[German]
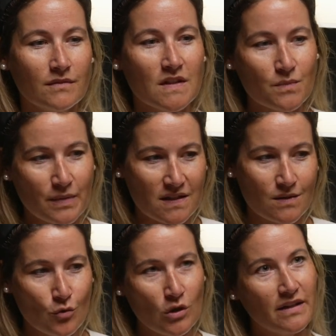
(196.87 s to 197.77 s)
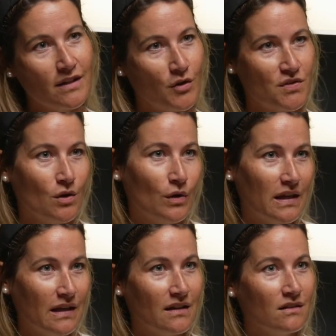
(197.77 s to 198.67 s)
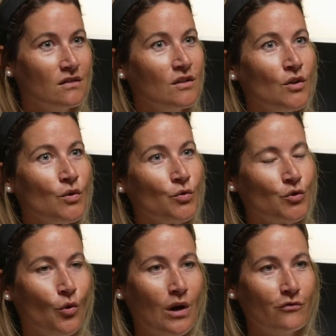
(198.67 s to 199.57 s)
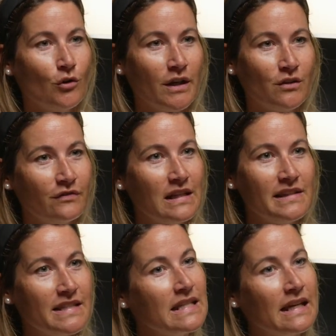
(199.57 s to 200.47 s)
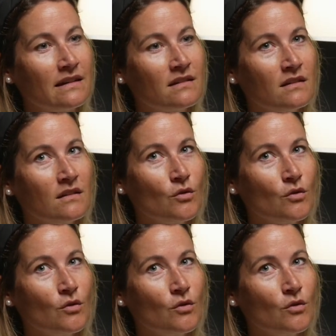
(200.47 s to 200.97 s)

das Bestmögliche rausholen können und da einfach in vielen Dingen